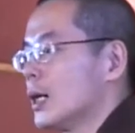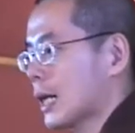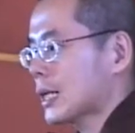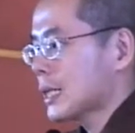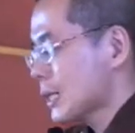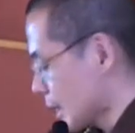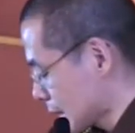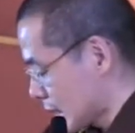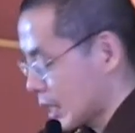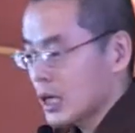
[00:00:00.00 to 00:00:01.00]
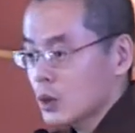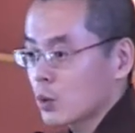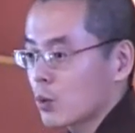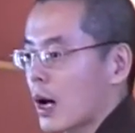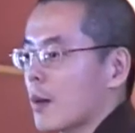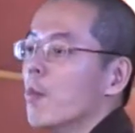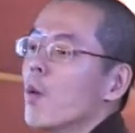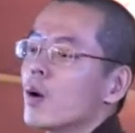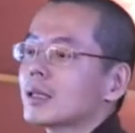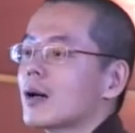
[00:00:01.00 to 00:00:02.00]
他身上的泥土啊
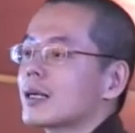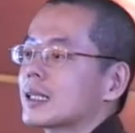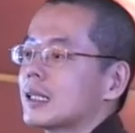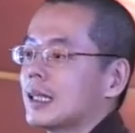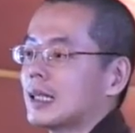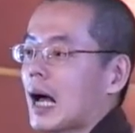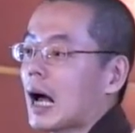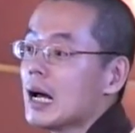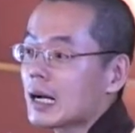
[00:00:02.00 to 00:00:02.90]
磨到了舍利塔，